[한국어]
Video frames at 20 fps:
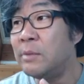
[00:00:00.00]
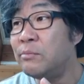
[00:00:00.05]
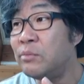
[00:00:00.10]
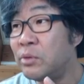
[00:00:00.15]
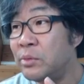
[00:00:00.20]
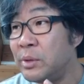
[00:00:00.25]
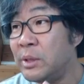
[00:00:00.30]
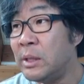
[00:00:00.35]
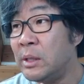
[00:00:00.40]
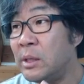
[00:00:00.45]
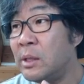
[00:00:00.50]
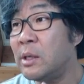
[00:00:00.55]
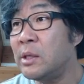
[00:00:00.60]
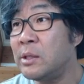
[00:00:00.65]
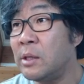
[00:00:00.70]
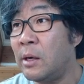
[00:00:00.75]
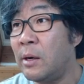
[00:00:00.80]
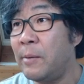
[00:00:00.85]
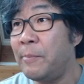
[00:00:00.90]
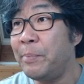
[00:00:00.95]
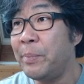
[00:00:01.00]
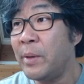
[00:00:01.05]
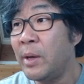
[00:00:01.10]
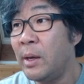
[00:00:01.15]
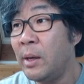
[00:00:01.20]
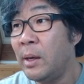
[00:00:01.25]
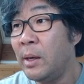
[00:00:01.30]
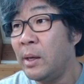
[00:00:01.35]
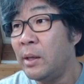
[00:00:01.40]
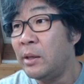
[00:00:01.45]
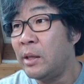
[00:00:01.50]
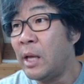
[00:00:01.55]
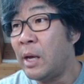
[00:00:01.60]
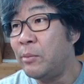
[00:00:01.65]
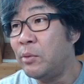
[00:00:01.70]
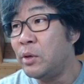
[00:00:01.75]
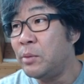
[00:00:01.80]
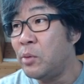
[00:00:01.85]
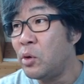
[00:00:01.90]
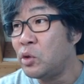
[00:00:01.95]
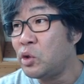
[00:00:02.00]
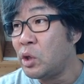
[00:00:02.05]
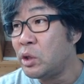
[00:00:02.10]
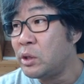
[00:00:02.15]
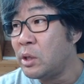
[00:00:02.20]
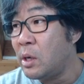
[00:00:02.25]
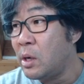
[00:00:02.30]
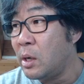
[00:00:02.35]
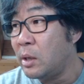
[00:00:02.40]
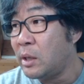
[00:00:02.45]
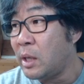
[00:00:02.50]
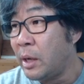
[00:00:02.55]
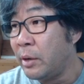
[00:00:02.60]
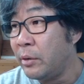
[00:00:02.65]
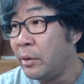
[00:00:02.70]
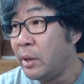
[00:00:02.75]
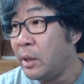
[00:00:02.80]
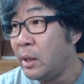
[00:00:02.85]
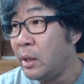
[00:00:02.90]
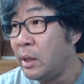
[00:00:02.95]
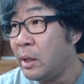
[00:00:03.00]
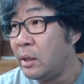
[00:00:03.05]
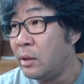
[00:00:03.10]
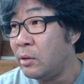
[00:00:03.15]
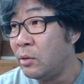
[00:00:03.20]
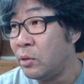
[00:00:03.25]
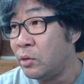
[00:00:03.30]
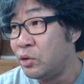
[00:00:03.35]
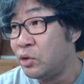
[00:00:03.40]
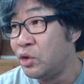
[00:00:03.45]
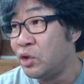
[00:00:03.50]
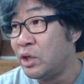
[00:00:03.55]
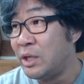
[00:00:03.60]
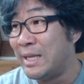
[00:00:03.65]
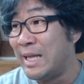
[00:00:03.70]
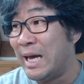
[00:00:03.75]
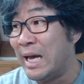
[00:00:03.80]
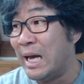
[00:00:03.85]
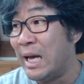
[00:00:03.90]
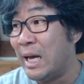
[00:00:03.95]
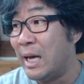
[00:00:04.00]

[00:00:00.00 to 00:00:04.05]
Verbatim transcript: 부분이 있는 거죠. 내부는 목조죠. 당연히 노출이다.